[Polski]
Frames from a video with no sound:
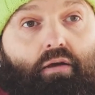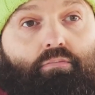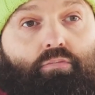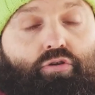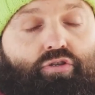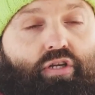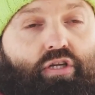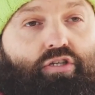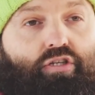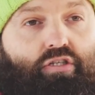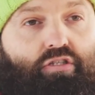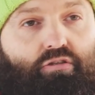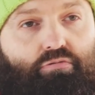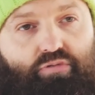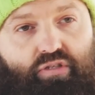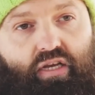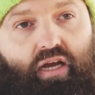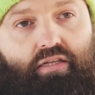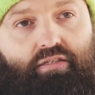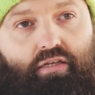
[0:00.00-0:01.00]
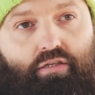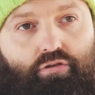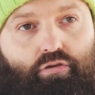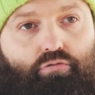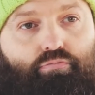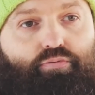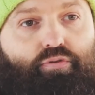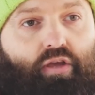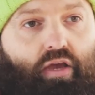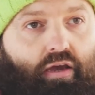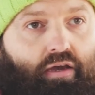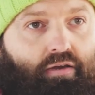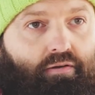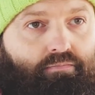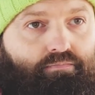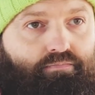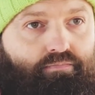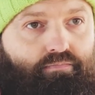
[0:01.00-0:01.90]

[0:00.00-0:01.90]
Można się z tym zgadzać lub nie,